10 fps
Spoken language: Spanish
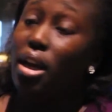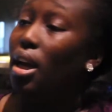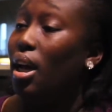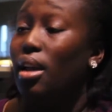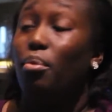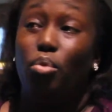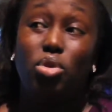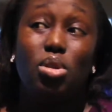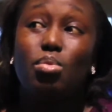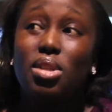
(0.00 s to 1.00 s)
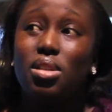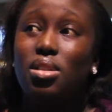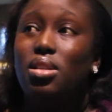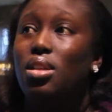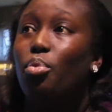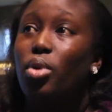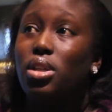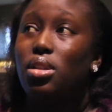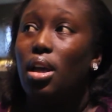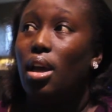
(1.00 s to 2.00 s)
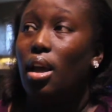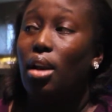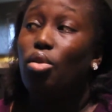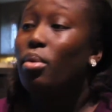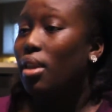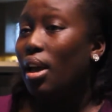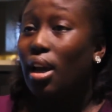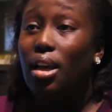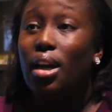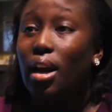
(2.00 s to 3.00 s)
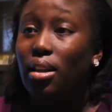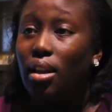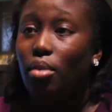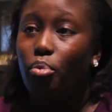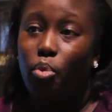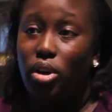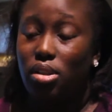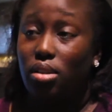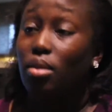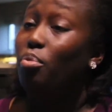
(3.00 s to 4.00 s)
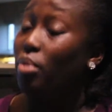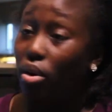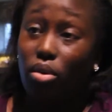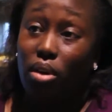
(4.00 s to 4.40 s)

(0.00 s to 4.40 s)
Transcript: Eh, muchas veces dice, pues, el nombre de la calle grande, pues, pero